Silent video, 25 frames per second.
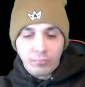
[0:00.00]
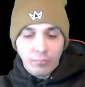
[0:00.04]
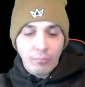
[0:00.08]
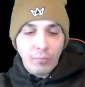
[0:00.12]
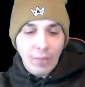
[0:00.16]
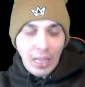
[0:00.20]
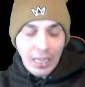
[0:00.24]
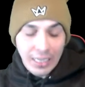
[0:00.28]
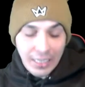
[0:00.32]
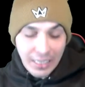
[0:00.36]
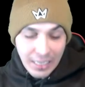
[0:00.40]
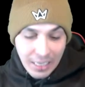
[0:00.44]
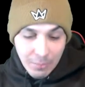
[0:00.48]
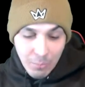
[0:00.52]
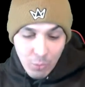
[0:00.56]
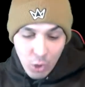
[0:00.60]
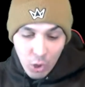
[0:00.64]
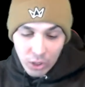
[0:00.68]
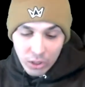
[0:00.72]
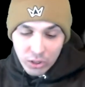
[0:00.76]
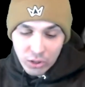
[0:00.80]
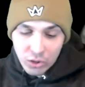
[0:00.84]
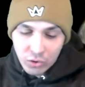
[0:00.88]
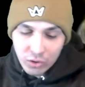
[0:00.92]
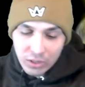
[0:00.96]
geben
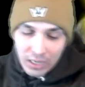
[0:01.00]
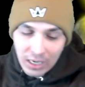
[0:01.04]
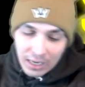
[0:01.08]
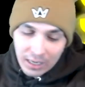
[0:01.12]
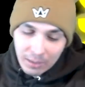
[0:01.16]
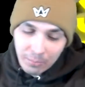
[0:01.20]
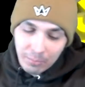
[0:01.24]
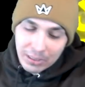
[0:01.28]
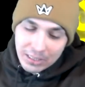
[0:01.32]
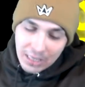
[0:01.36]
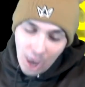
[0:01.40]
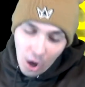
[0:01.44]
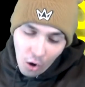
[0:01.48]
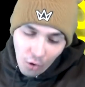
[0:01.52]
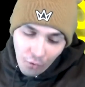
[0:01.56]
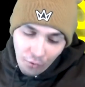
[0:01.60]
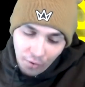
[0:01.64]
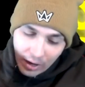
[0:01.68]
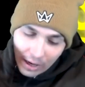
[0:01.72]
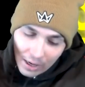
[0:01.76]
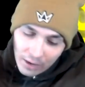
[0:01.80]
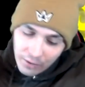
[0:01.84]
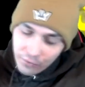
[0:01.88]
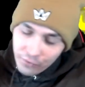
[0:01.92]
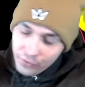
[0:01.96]
könnt, zu sagen, pass auf,
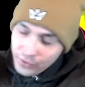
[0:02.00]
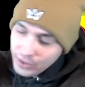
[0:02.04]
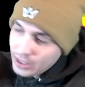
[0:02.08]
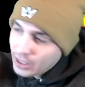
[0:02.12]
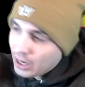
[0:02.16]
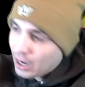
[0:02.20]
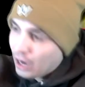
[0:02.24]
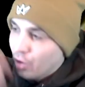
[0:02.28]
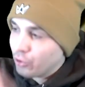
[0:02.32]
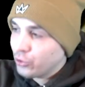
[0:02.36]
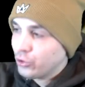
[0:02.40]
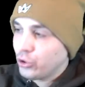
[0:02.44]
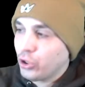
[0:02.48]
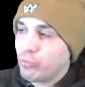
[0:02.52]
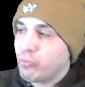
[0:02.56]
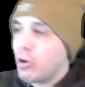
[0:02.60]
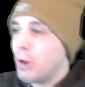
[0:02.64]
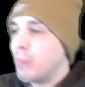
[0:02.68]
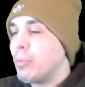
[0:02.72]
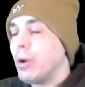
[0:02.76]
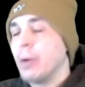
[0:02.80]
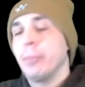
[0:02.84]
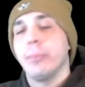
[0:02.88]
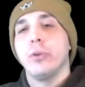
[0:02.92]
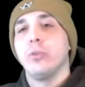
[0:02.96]
wir hauen noch mal ein
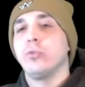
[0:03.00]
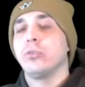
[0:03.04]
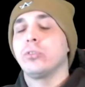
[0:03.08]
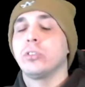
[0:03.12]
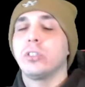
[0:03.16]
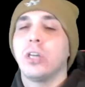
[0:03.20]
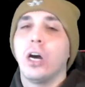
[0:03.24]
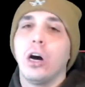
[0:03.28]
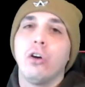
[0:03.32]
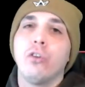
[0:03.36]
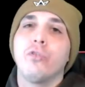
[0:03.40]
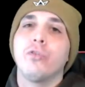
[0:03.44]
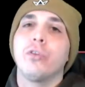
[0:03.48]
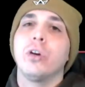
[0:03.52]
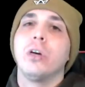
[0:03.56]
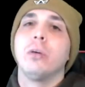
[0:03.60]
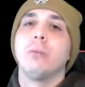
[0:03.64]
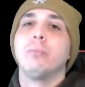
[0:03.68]
paar Minuten rauf,